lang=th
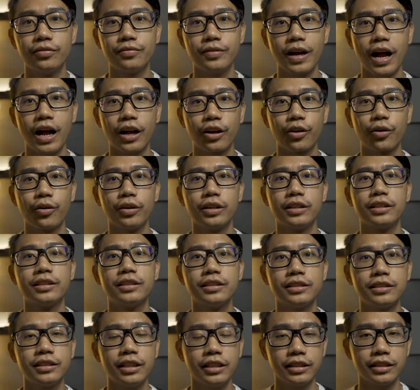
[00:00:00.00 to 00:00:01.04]
ฝากกด
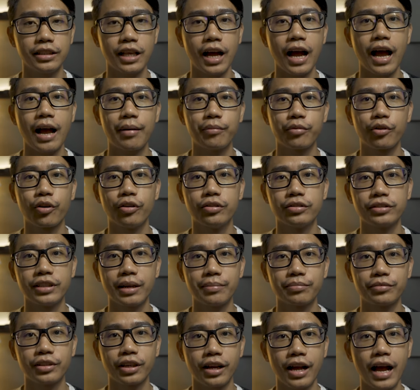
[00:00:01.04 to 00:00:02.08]
ติดตามกด
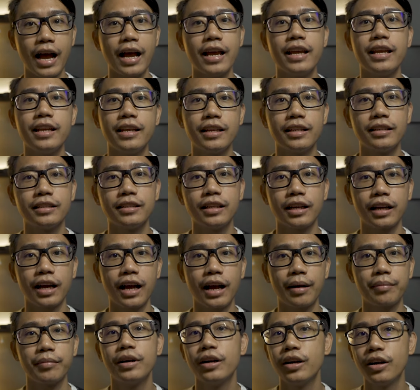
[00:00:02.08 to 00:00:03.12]
Subscribe นะค
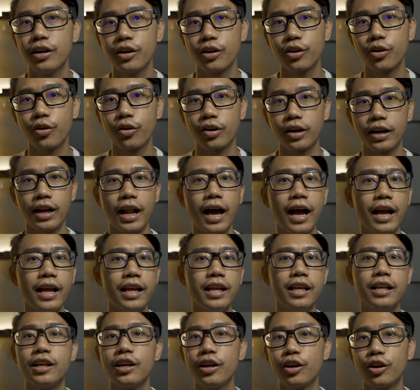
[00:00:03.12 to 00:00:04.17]
รับ กดไล
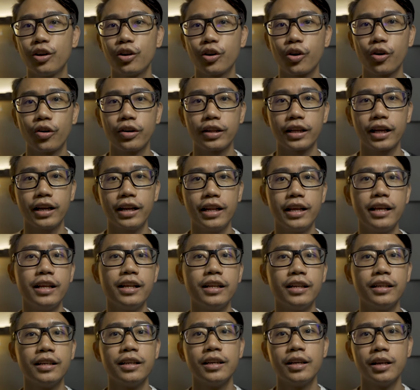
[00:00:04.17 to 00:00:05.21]
ค์กดกระดิ่ง
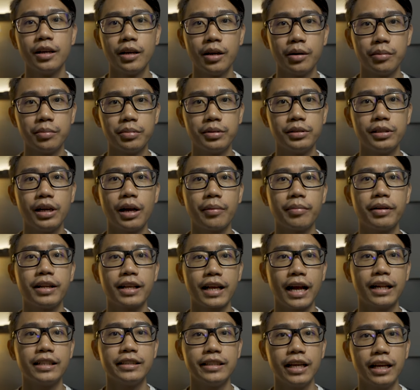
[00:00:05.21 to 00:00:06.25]
เพื่อเป็น
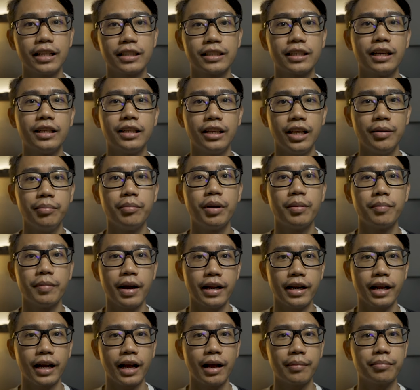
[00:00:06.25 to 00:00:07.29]
การแจ้งเตือนคลิปให
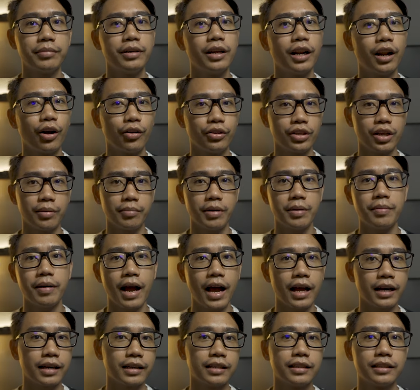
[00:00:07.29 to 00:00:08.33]
ม่ๆนะครับเพื่อเราจะไม่พ
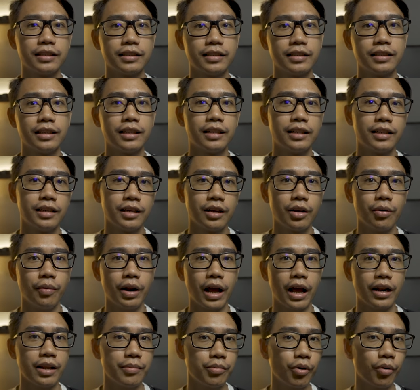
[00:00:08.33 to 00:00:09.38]
ลาดเว
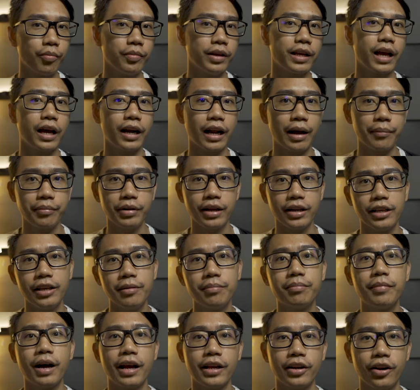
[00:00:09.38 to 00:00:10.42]
ลาที่ผมมีการอัปเดตคลิ
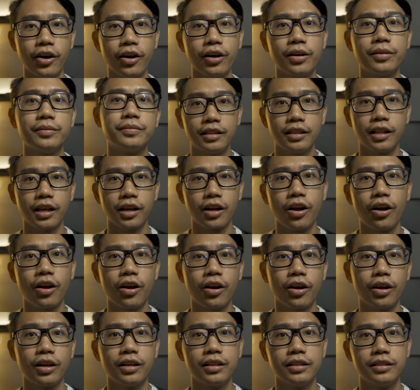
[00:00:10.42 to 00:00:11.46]
ปใหม่เนาะ แล้วก็
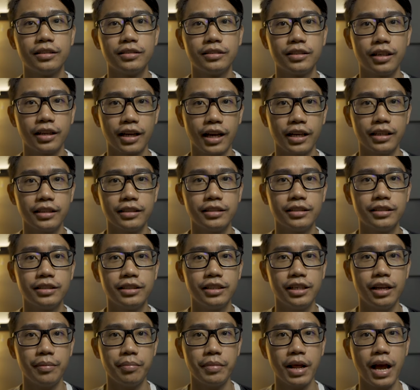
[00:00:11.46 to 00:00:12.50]
เจอกัน
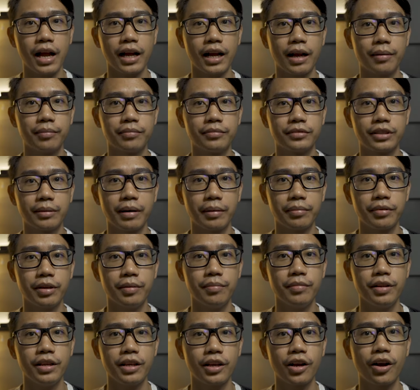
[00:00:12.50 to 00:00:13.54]
คลิปหน้าครับ สำหรับคลิ
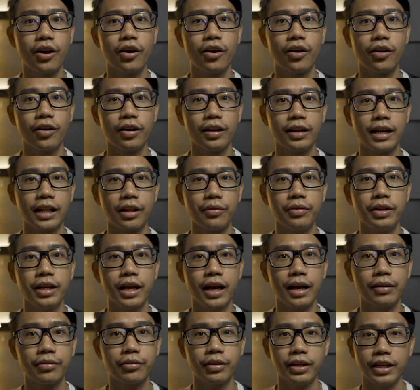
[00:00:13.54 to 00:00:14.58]
ปนี้ก็ลาเท่านี้
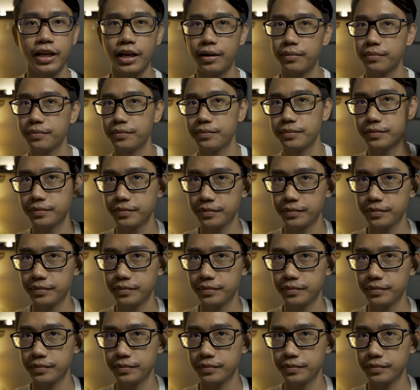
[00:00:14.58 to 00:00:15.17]
ครับ สวัสดีครับ